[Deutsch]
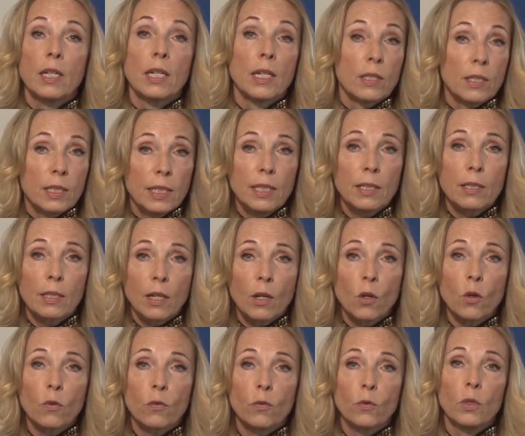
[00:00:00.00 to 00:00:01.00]
dass dies
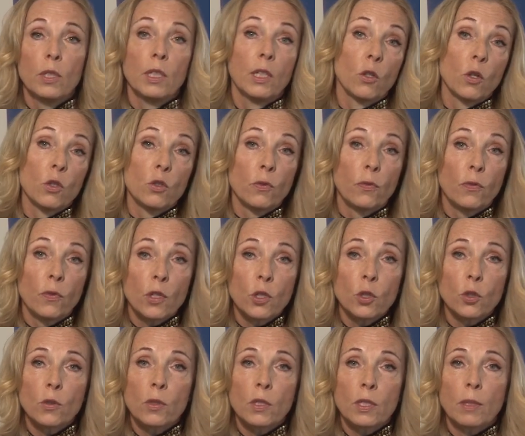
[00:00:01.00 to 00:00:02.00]
auch für die deutsche
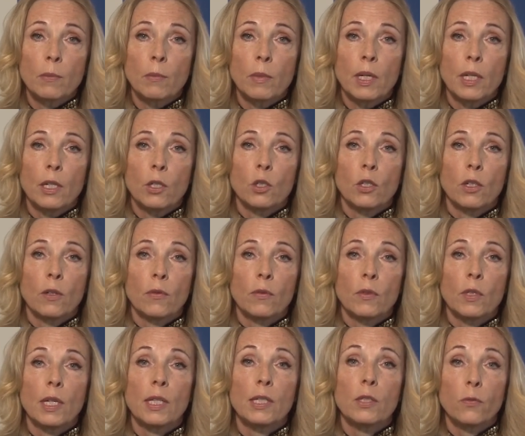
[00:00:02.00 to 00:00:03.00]

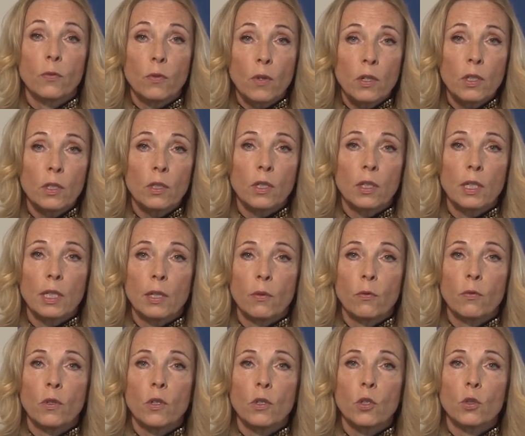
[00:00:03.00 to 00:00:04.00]
Forschungsgemeinschaft als Förderer der
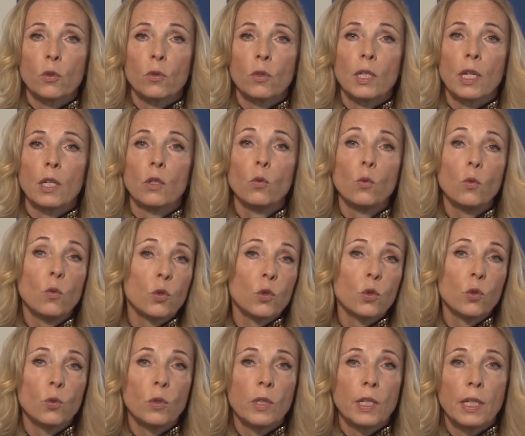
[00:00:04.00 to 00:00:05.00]
Forschung an
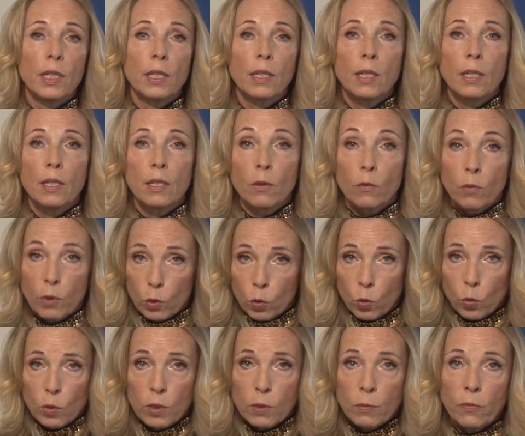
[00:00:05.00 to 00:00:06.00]
Hochschulen von
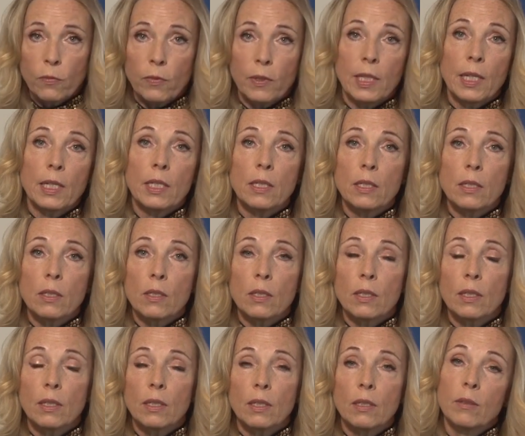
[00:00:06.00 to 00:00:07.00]
großem Wert ist,
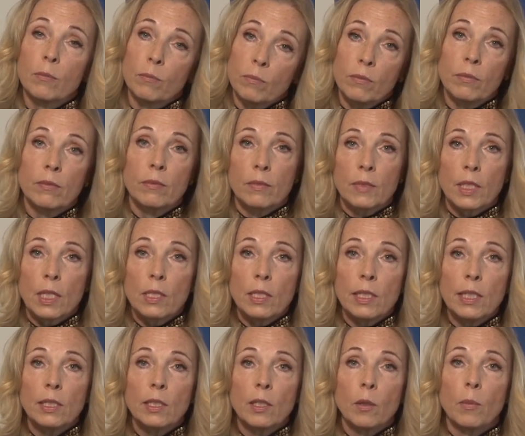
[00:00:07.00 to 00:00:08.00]
das
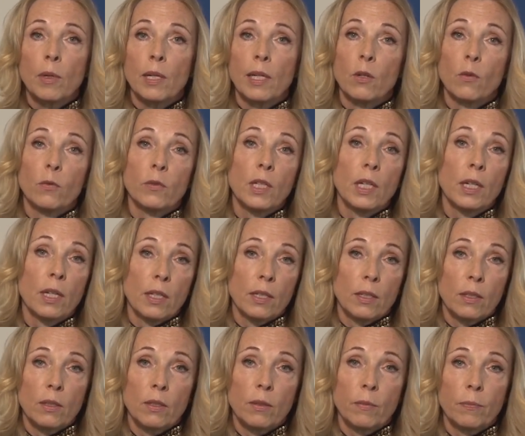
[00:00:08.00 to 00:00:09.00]
liegt dabei auf der
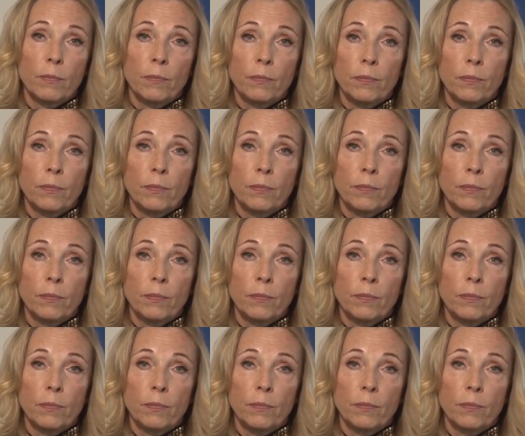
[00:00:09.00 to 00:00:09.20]
Hand.